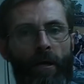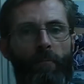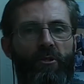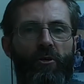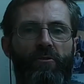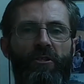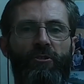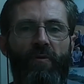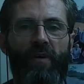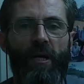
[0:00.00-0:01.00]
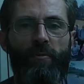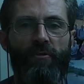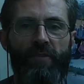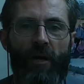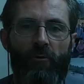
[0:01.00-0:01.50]
Początki człowieka
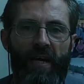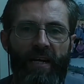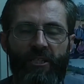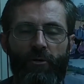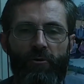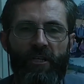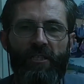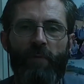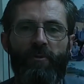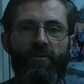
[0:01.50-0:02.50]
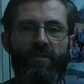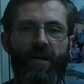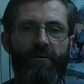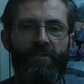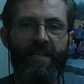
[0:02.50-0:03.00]
pozostają na razie ukryte,
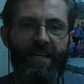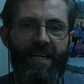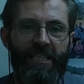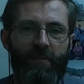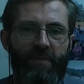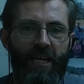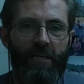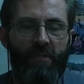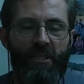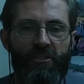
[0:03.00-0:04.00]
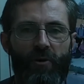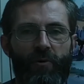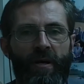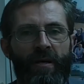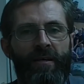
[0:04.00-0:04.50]
pozostają sekretem, tajemnicą,